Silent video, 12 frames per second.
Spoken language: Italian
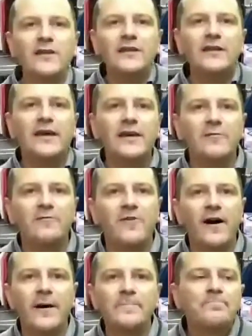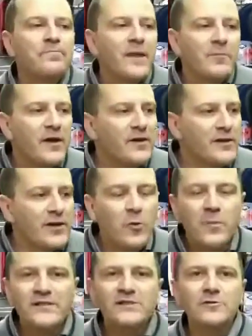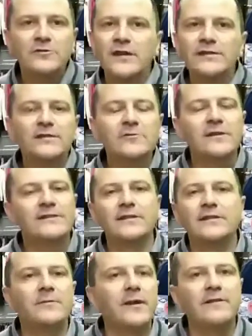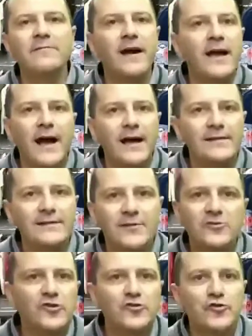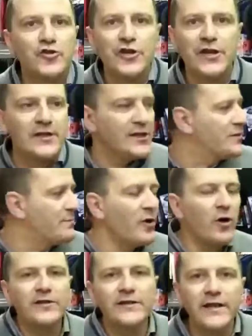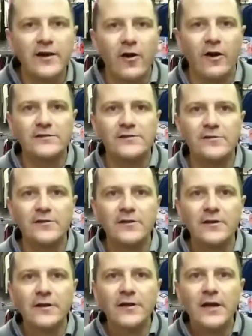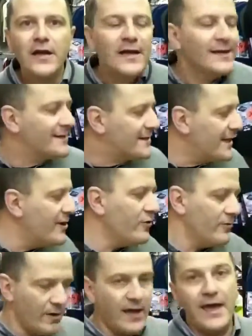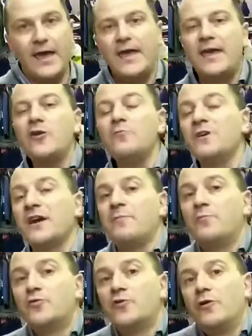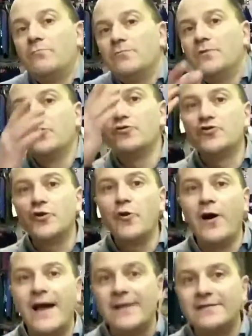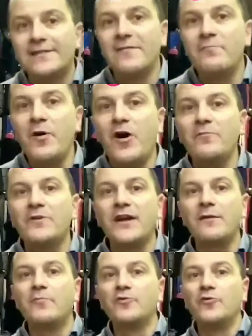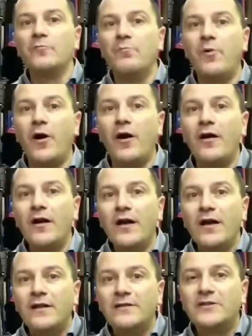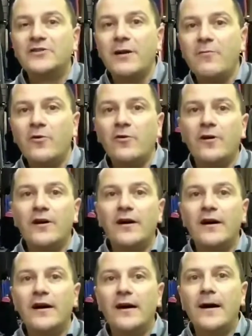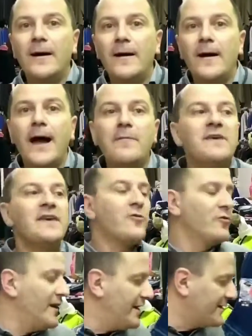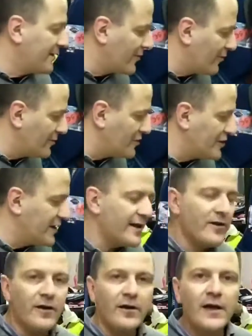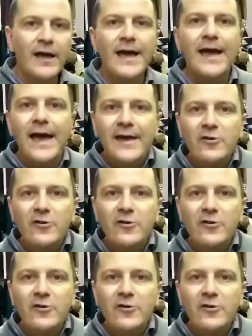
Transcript: è da lunedì che non fa ma io dico, ma se io andassi una settimana in vacanza, cosa succede? Esplode il negozio? Se io, eh, io mi reputo, non sono Einstein, però mi reputo un po', diciamo, eh, amico delle tecnologie, no?